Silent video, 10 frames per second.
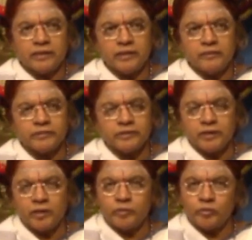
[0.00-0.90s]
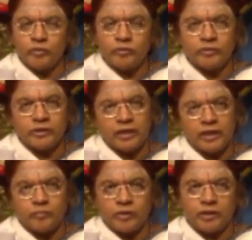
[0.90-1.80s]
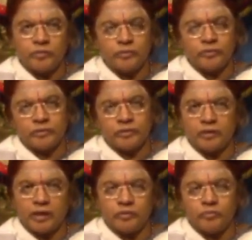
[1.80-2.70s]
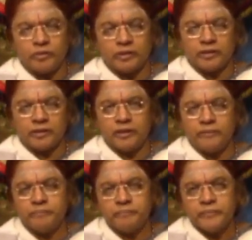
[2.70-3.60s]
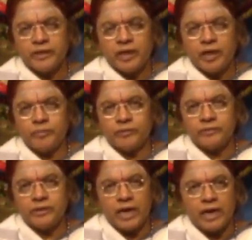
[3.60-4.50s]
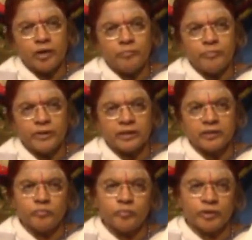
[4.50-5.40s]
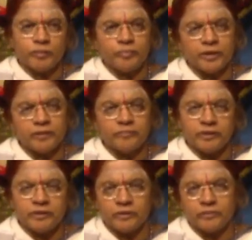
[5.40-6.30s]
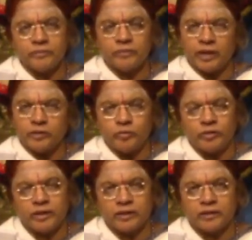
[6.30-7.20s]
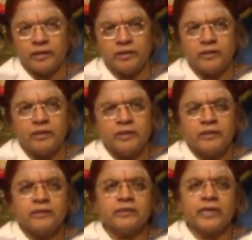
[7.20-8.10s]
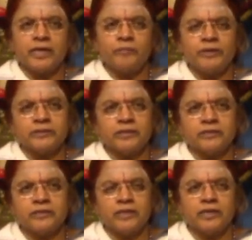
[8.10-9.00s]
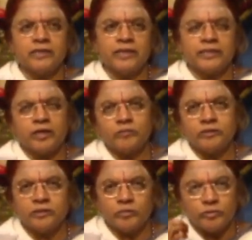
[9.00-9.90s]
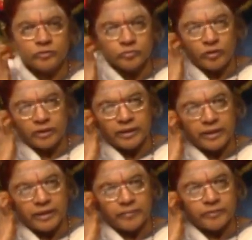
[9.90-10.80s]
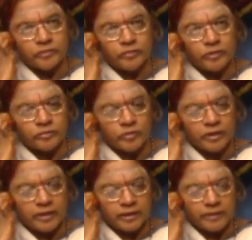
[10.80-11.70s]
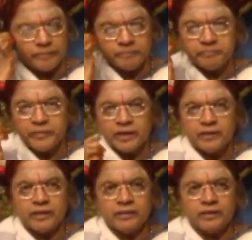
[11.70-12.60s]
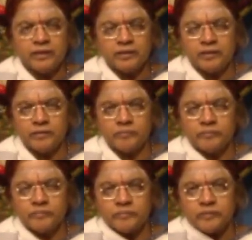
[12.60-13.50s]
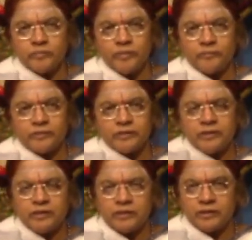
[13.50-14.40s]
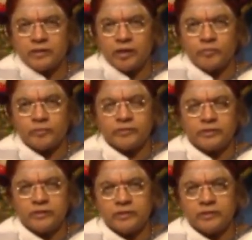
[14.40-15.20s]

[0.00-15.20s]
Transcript: இதை வந்து நம்ம நோய் நொடி இல்லாமல் அனுபவிக்கணும் அது ஒரு கருணை அப்புறம் வந்து அகப்பகையும் புறப்பகையும் நீங்கணும் அது ஒரு கருணை இதுக்கெல்லாமா சேர்த்து எங்களுக்கு ஏதாவது நீங்கள் ஒன்று சொல்லுங்கள் அப்படின்னு சொல்லி சொல்கிறாங்க எந்த இதுக்குமே வந்து நாம் வந்து